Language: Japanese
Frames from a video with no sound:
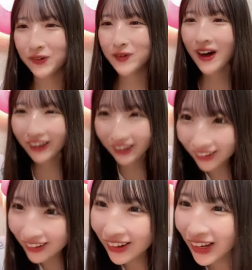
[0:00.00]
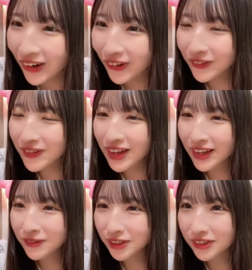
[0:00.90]
お前お前も
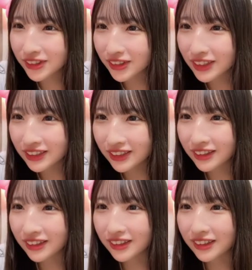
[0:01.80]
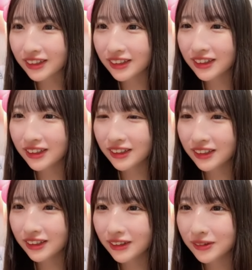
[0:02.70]
言言ってたんか
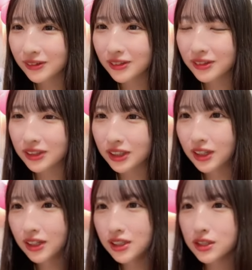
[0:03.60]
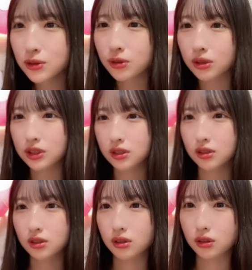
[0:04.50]
本当に監視ここです
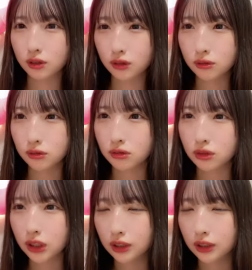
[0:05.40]
本当